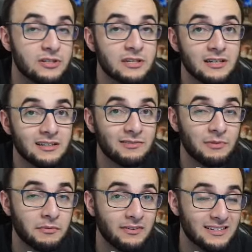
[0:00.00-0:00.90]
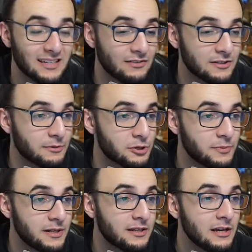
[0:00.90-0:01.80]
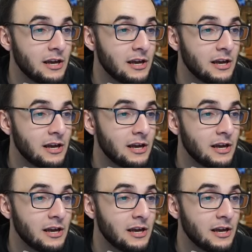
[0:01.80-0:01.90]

je nachdem, wenn man weiß, gegen was man spielt.